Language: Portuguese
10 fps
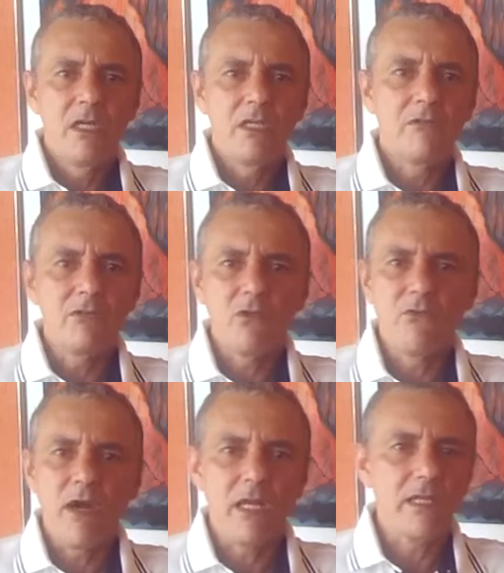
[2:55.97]
não estou
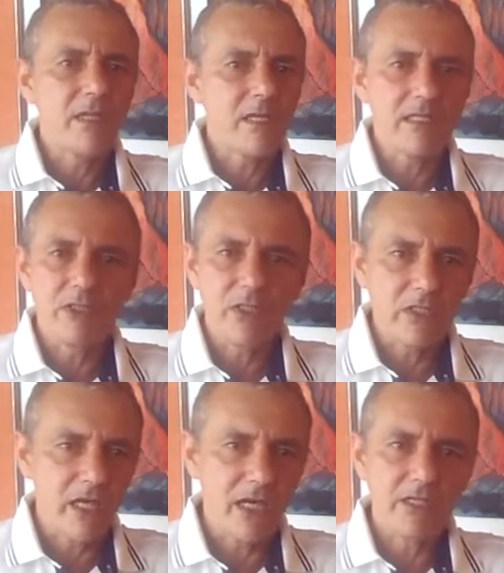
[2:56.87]
falando em
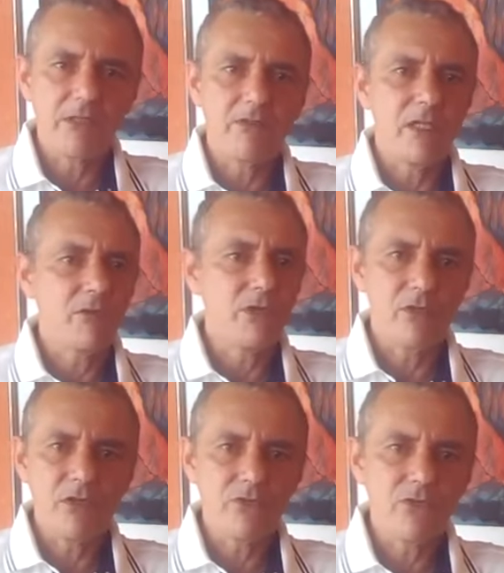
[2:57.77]
santidade, nem onde
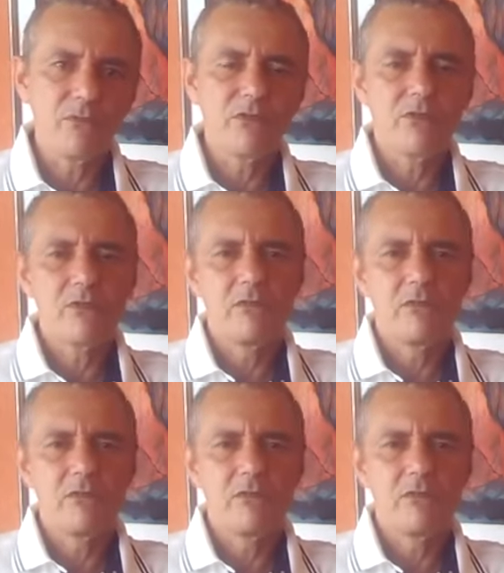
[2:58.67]
nós somos.